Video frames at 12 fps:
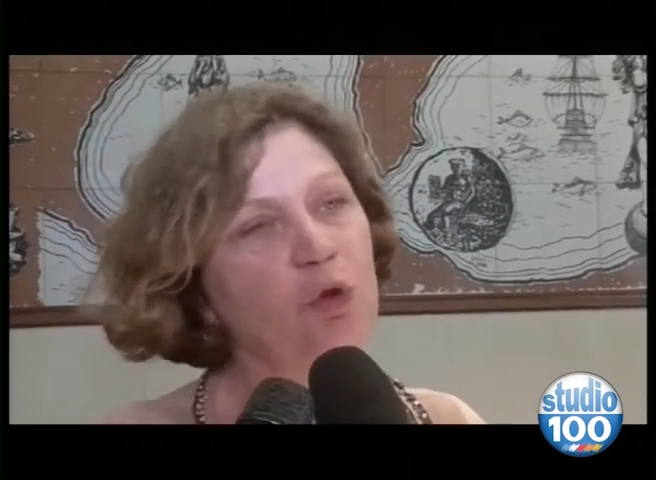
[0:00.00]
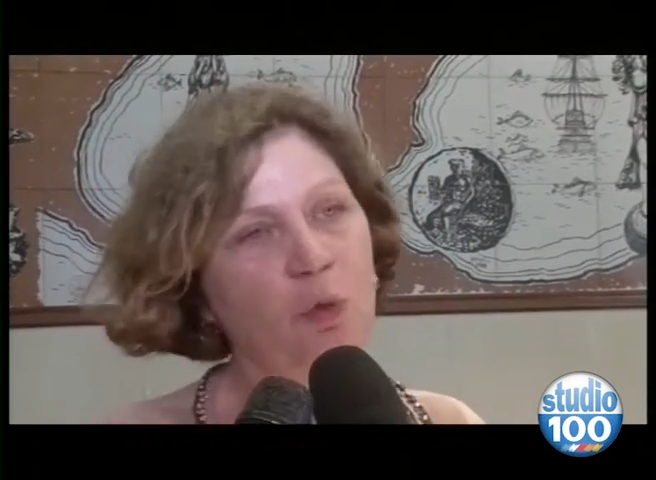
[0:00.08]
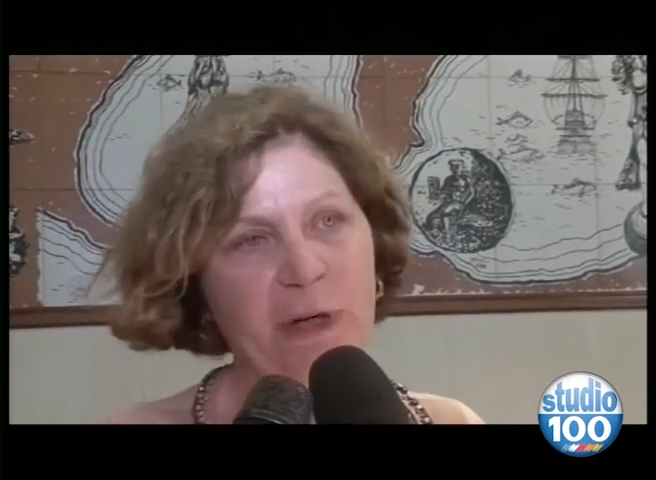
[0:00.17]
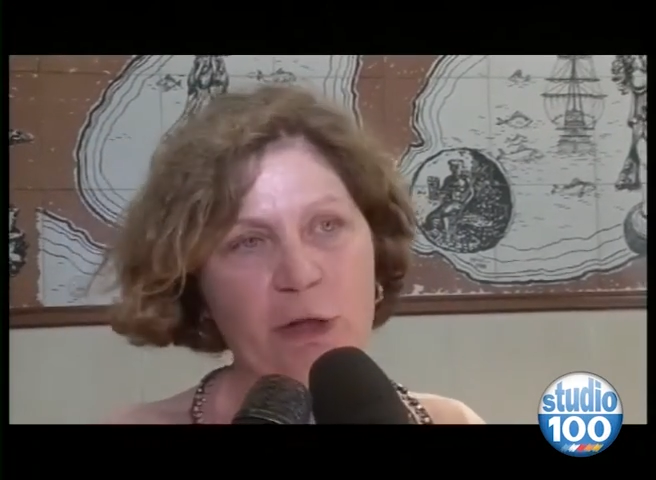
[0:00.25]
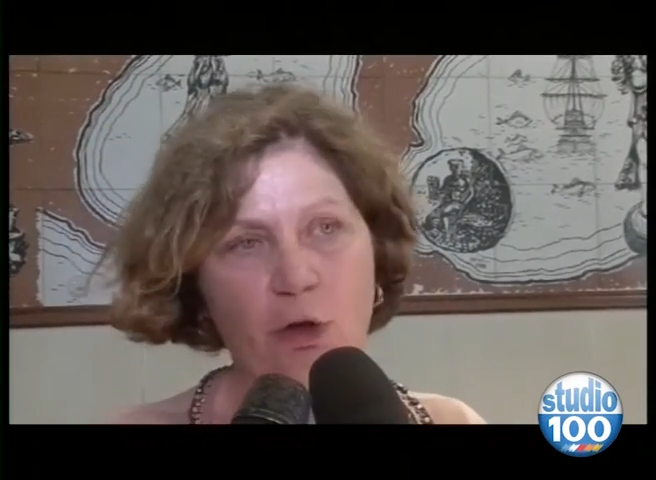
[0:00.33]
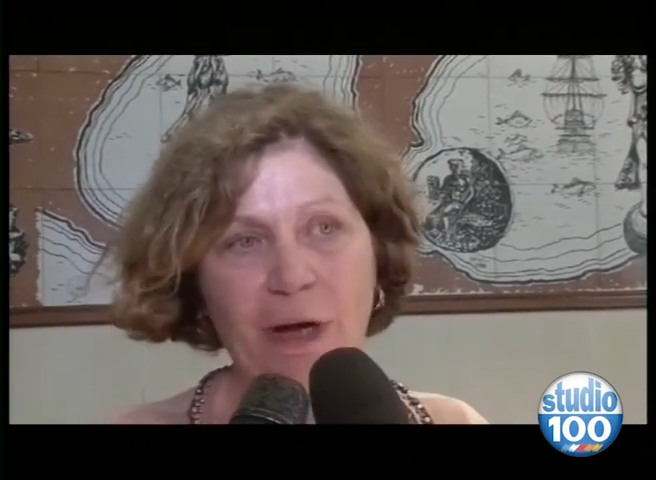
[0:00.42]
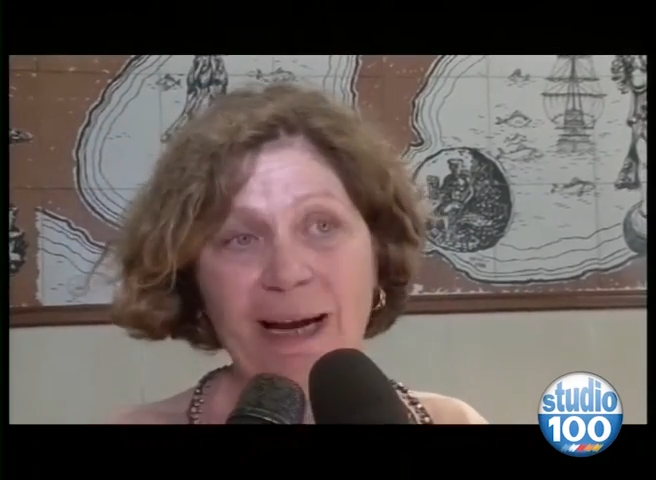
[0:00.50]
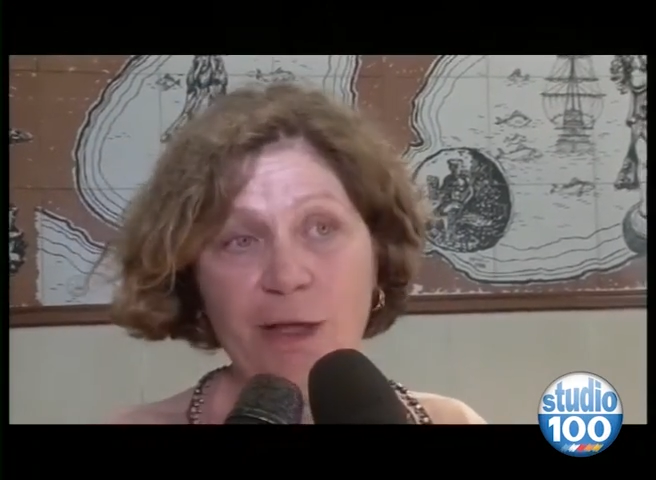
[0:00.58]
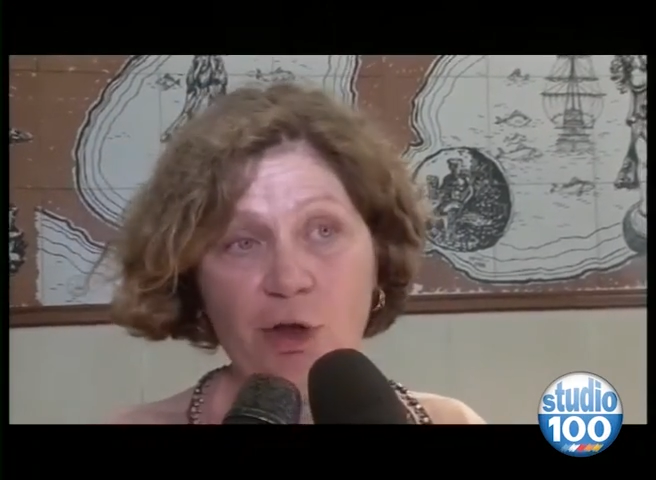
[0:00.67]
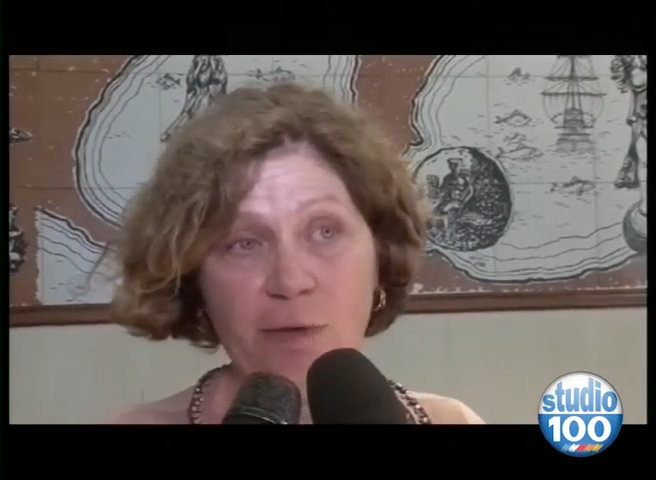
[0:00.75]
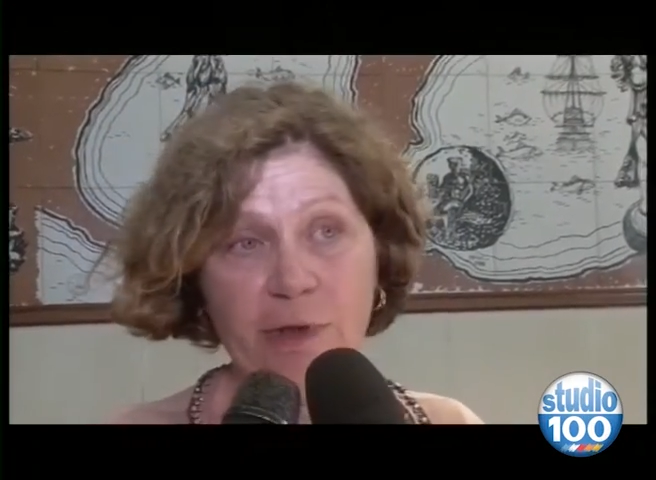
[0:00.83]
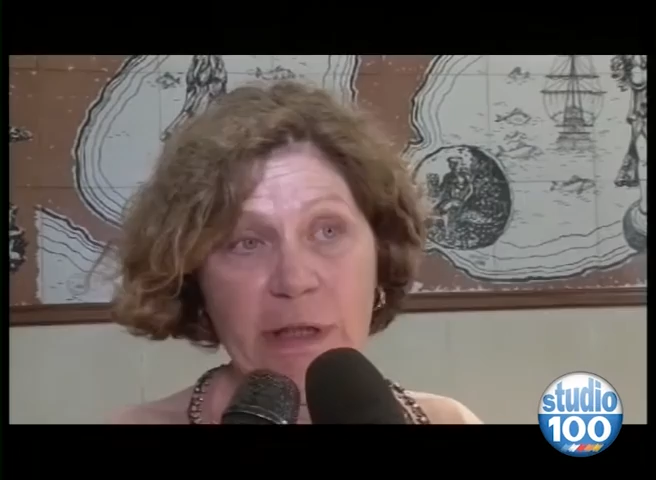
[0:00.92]
sul personale
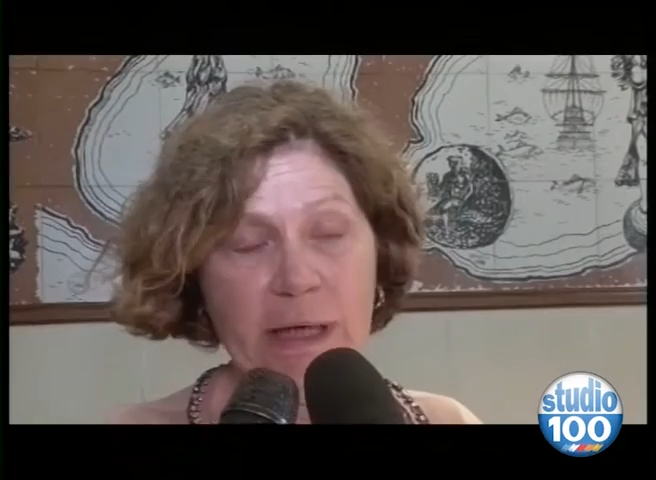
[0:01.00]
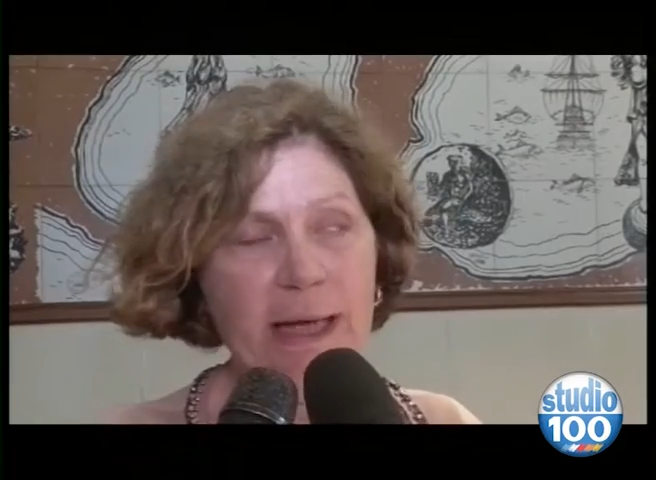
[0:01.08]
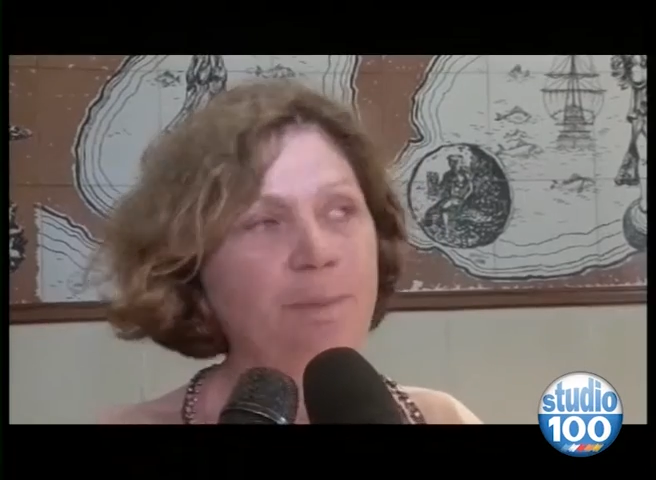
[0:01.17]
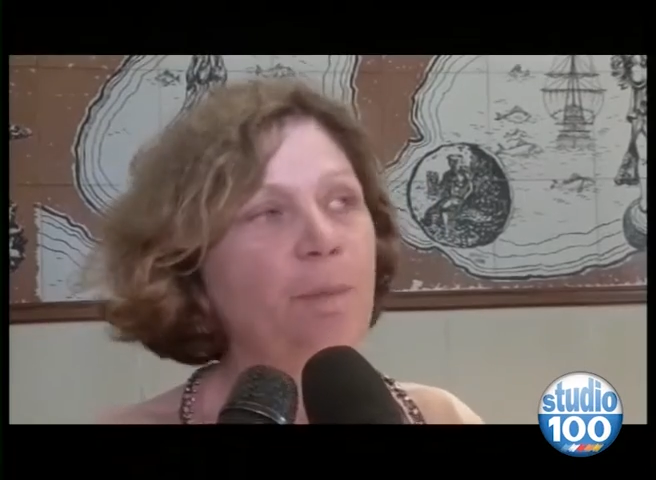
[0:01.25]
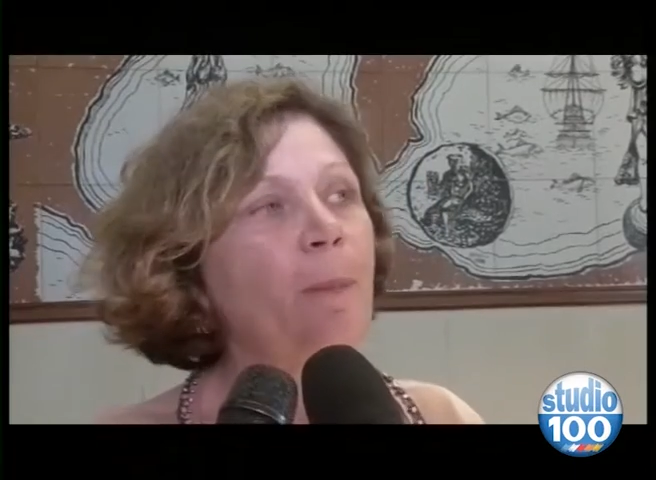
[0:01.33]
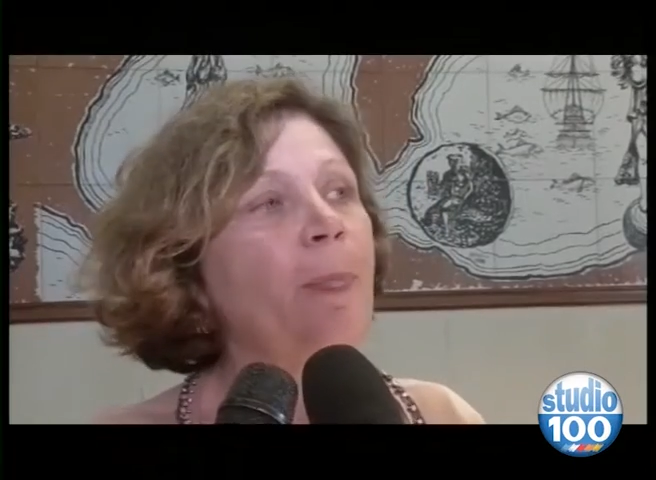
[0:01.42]
civile.